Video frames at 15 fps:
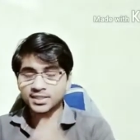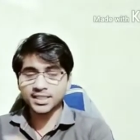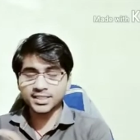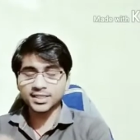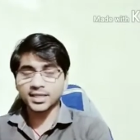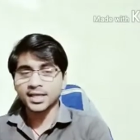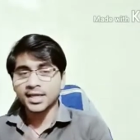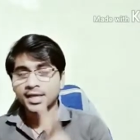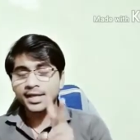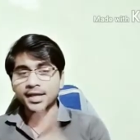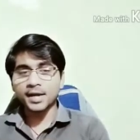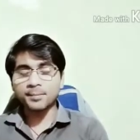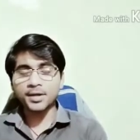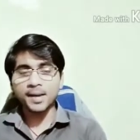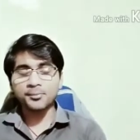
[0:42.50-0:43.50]
देखिए
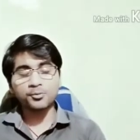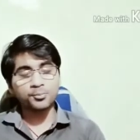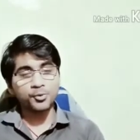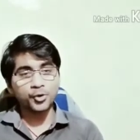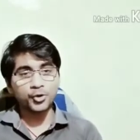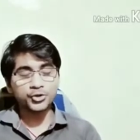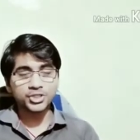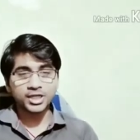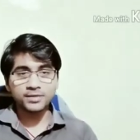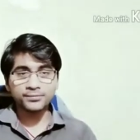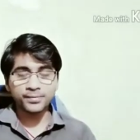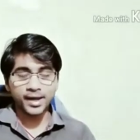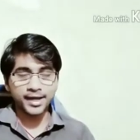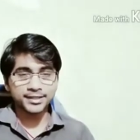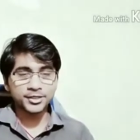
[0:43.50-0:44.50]
यहाँ पर आपको बहुत सारी
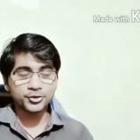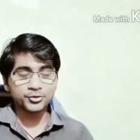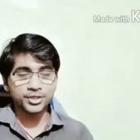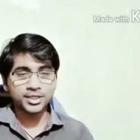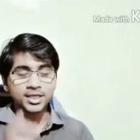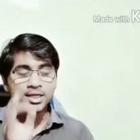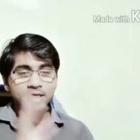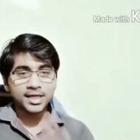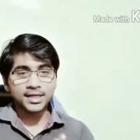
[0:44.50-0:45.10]
फायदे होगी